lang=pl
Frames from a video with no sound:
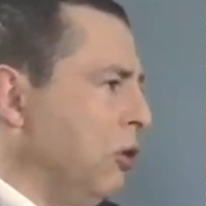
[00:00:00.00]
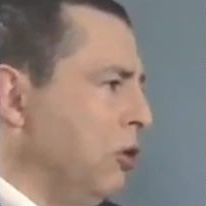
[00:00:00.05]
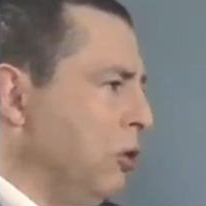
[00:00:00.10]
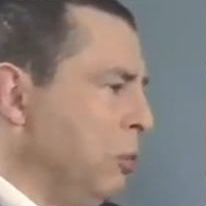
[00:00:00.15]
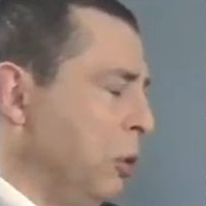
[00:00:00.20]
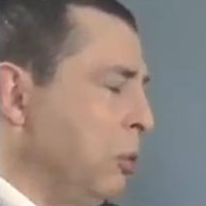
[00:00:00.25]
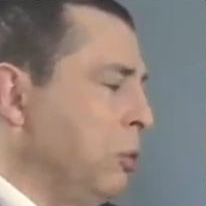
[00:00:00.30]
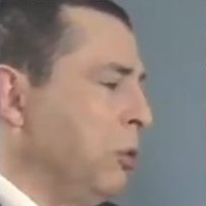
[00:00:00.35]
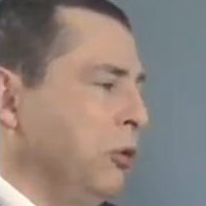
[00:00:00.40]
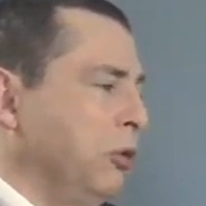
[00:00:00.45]
że
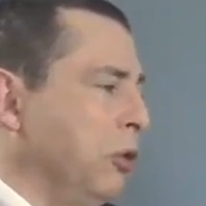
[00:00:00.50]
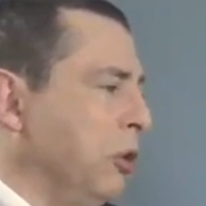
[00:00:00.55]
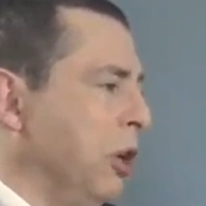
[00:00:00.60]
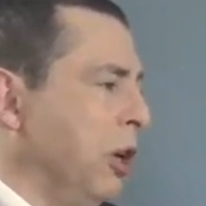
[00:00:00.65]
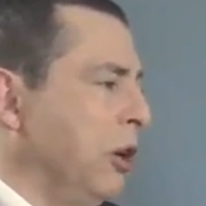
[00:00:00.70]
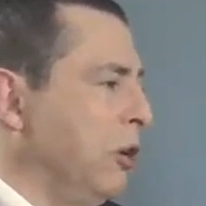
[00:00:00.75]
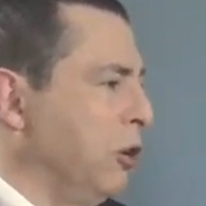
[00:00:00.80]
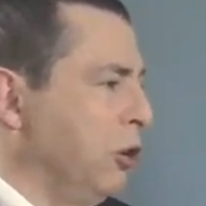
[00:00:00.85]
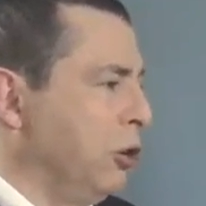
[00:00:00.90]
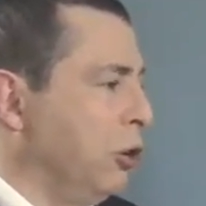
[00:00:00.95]

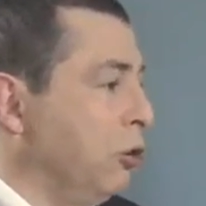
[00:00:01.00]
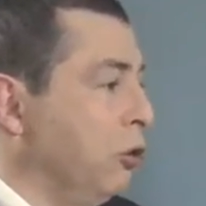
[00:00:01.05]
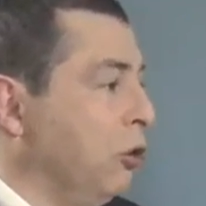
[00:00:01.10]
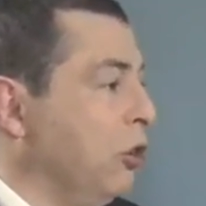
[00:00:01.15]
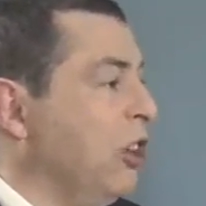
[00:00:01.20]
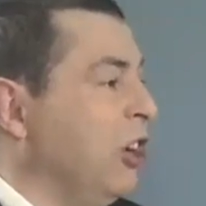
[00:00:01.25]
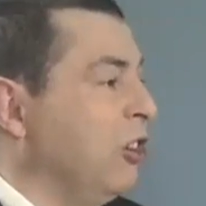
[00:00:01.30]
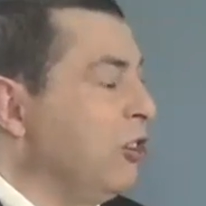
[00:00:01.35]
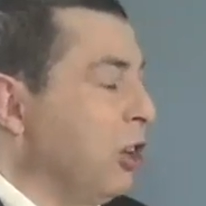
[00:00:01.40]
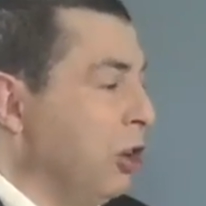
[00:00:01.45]
proporcjonalnie to
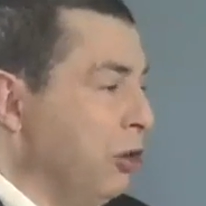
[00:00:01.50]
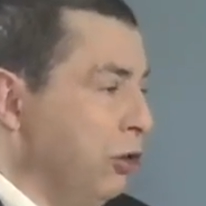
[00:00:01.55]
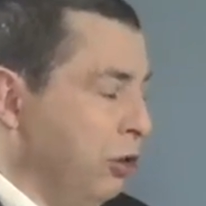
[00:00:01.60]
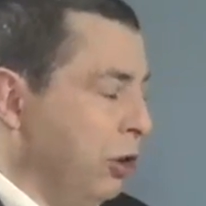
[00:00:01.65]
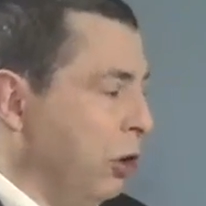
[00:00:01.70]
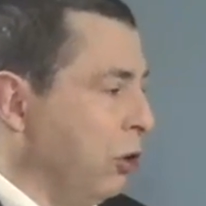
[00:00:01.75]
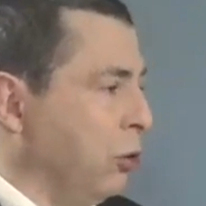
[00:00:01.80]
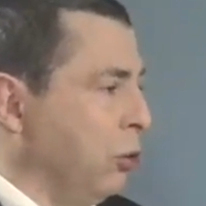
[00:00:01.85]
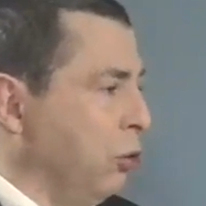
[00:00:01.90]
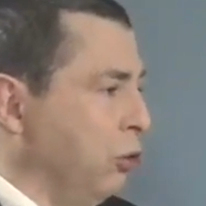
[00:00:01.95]
nie jest aż
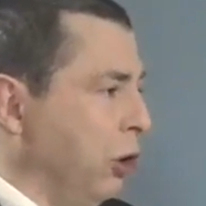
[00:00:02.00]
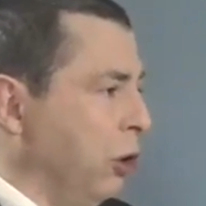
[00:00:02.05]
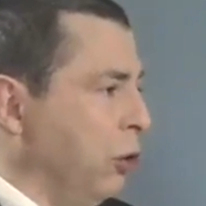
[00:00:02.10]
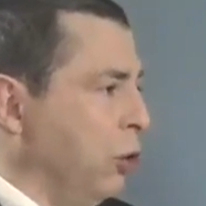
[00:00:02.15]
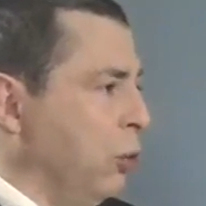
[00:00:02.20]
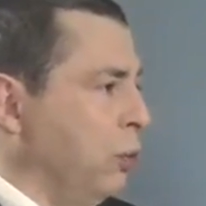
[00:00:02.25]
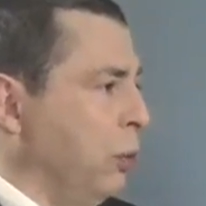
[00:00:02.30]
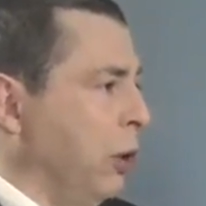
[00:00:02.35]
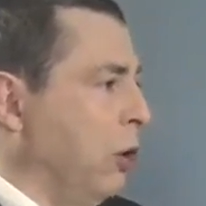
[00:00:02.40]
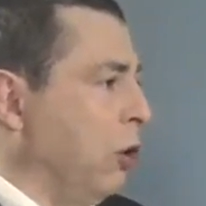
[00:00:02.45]
tak duża
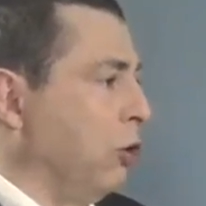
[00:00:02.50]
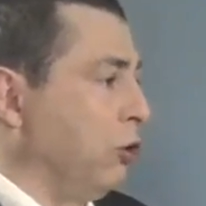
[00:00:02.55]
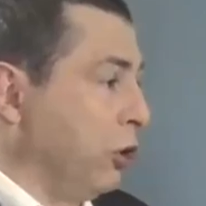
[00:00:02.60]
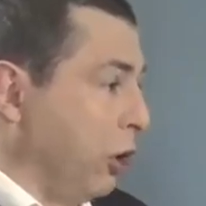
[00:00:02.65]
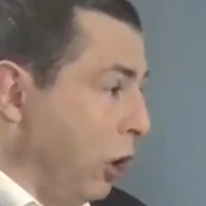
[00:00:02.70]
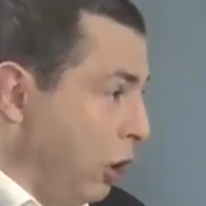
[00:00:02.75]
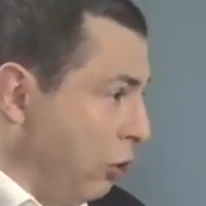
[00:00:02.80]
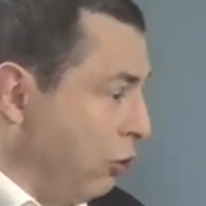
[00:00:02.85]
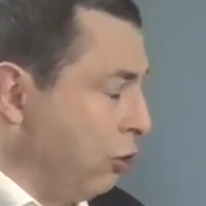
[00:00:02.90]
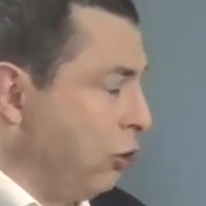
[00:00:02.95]
grupa,
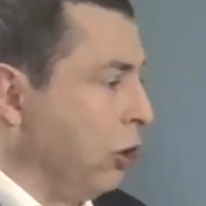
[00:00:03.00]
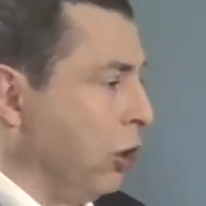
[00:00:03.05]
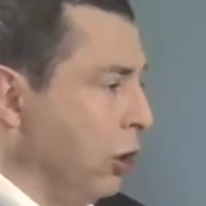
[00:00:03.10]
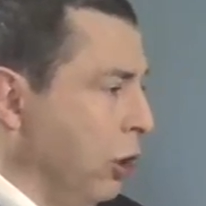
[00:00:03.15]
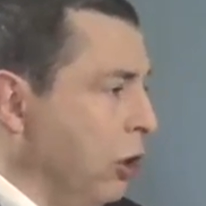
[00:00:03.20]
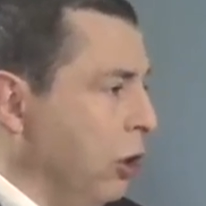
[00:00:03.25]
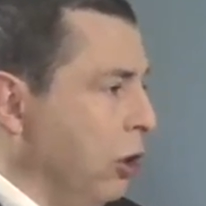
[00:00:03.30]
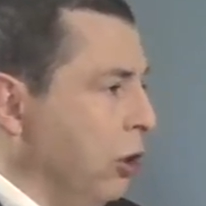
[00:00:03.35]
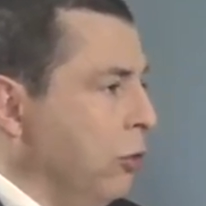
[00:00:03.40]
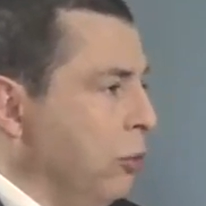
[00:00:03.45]
chociaż
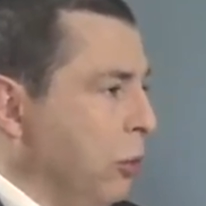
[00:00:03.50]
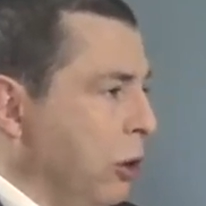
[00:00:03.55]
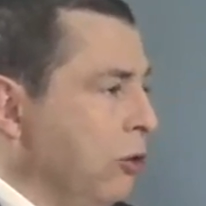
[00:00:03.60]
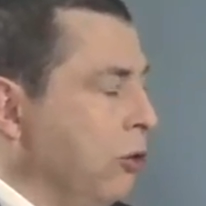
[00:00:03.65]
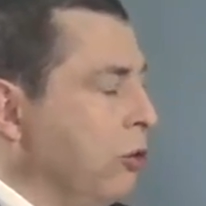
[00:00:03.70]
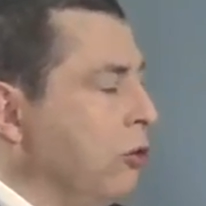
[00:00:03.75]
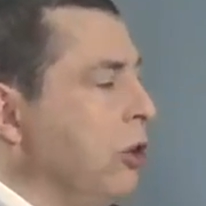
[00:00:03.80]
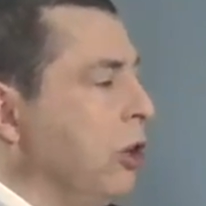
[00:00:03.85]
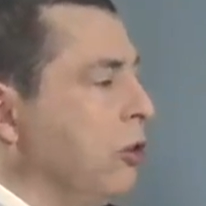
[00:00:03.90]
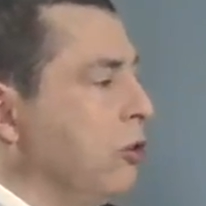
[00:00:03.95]

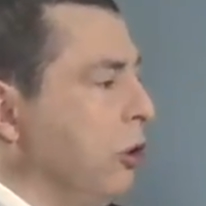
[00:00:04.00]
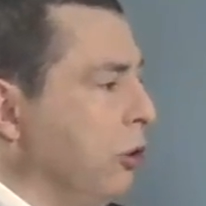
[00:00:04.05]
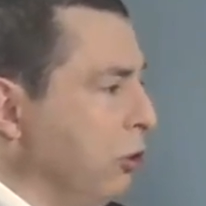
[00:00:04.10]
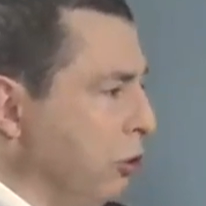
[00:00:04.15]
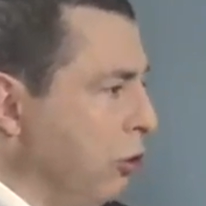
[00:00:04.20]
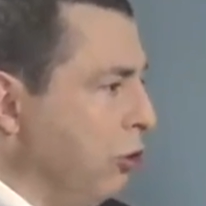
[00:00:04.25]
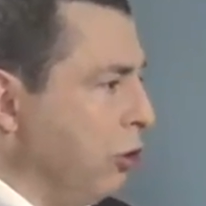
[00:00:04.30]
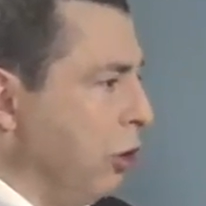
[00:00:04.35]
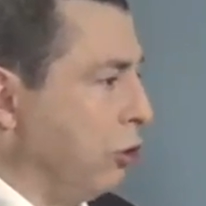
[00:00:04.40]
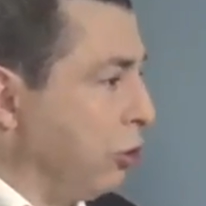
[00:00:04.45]
bardzo
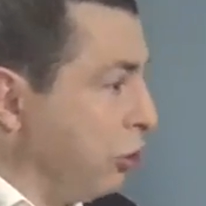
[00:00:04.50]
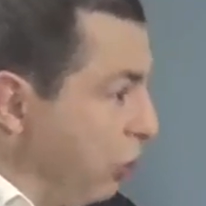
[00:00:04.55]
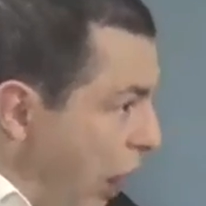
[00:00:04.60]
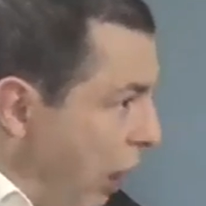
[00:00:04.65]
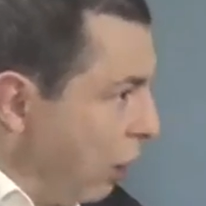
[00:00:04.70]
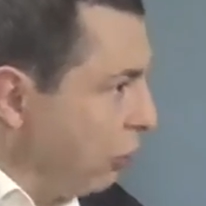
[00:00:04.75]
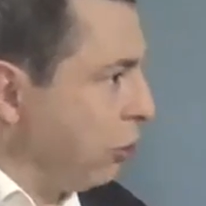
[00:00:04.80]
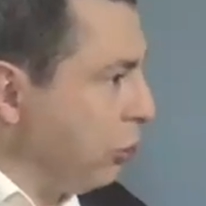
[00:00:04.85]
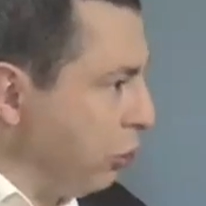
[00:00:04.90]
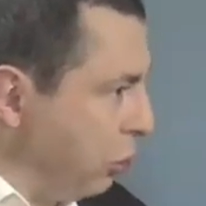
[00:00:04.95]
znacząco, że aż,
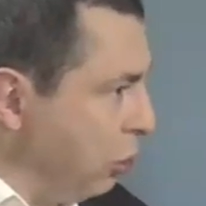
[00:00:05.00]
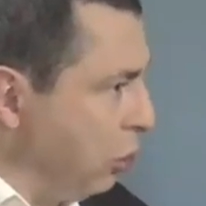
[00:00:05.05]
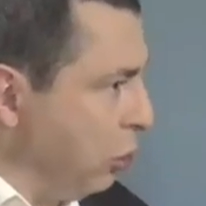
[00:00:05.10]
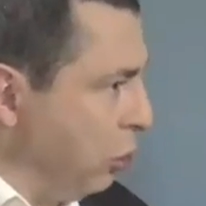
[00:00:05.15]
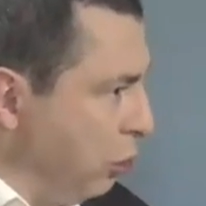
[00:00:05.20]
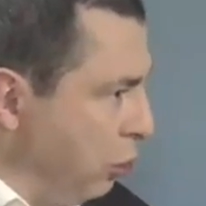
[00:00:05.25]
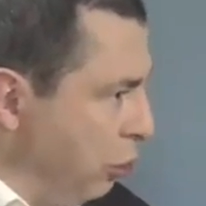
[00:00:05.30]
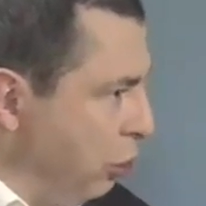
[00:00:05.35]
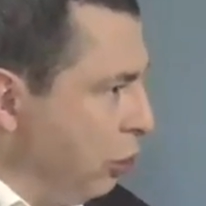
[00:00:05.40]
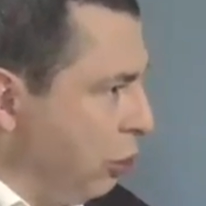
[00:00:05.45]
aż
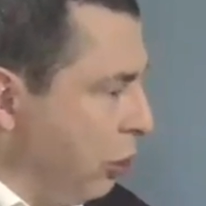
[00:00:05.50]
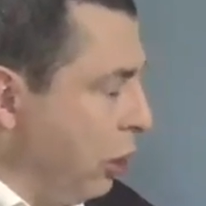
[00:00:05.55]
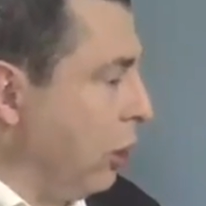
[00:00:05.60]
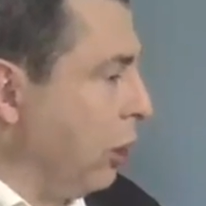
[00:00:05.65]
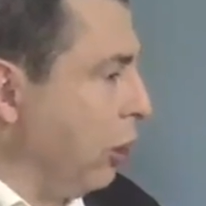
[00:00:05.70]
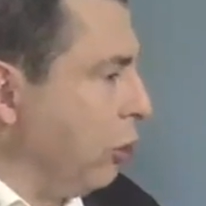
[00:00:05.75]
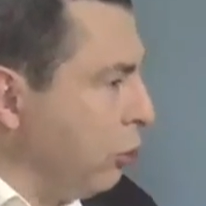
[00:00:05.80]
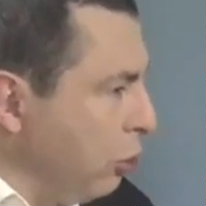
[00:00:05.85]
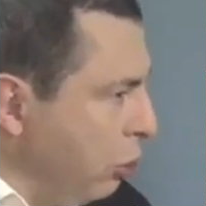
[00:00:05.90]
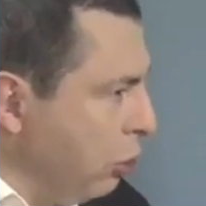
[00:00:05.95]
tylu ludzi się
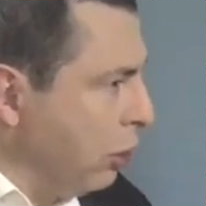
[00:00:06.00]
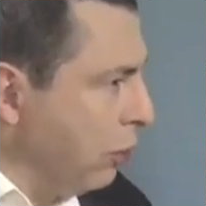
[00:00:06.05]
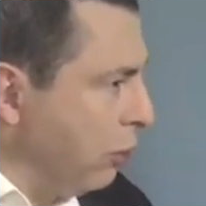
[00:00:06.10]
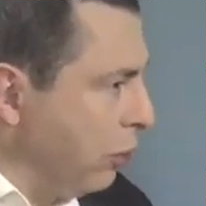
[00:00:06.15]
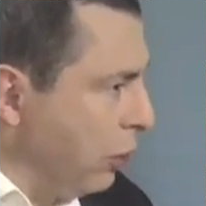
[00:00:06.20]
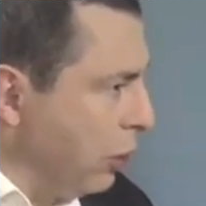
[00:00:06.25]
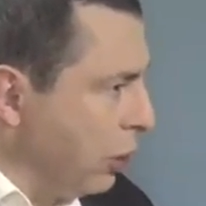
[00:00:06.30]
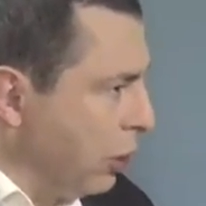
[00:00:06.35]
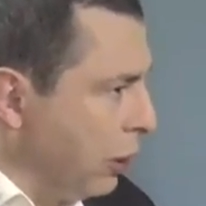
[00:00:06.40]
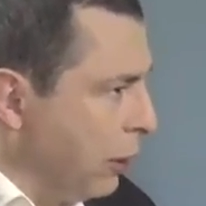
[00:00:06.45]
angażuje
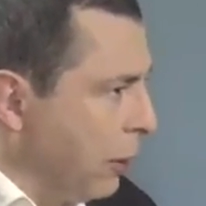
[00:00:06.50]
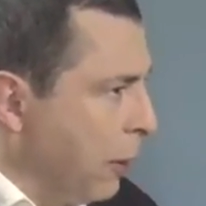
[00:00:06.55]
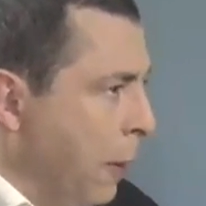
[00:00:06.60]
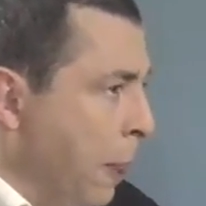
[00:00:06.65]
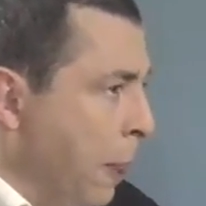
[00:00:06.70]
w ogóle.